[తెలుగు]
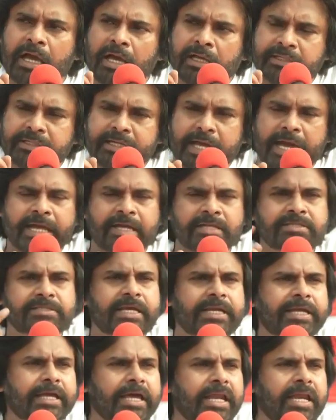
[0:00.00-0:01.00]
న్యాయం
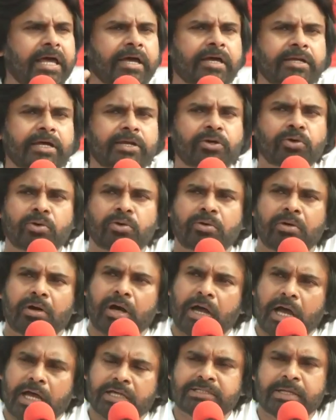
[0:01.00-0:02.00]
జరిగేలాగా నేను
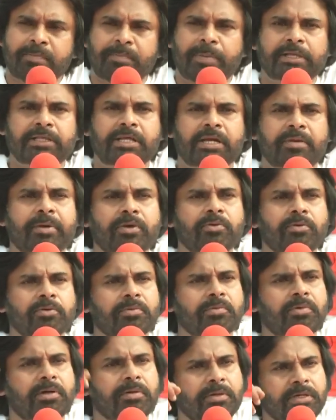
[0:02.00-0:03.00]
ఆ సంపాదన మేము
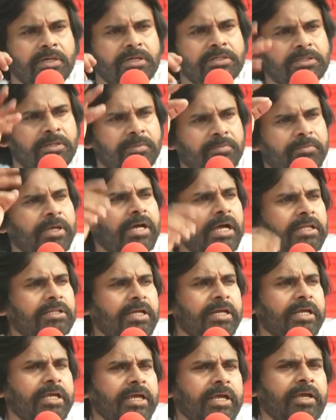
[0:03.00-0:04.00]
మీకు
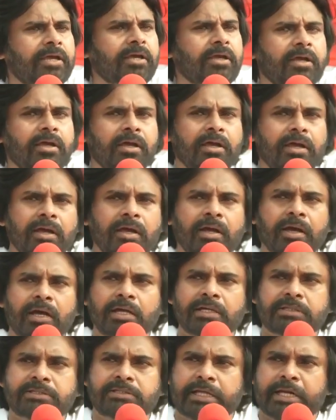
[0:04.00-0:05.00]
అందరికీ
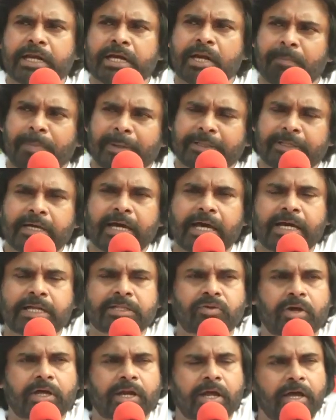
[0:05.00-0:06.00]
సరైన పథకాల
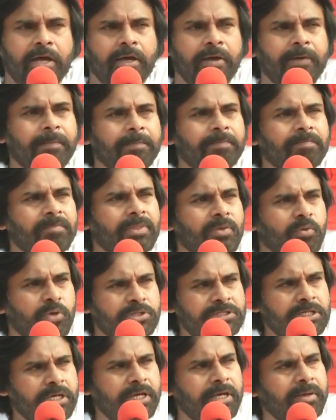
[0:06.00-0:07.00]
ద్వారా
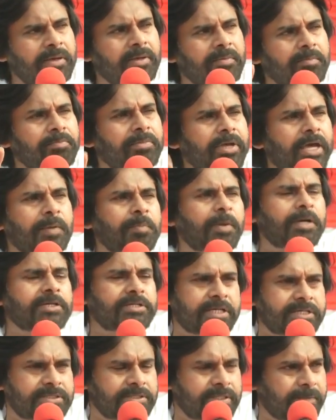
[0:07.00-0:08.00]
వచ్చే ఏర్పాటు
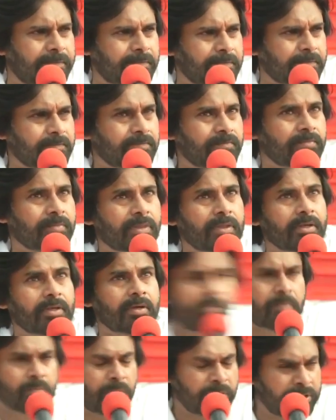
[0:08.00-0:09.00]
చేస్తాం
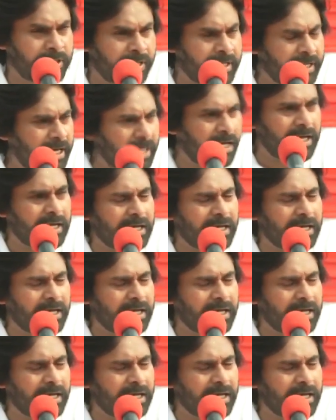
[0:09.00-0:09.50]
ముఖ్యంగా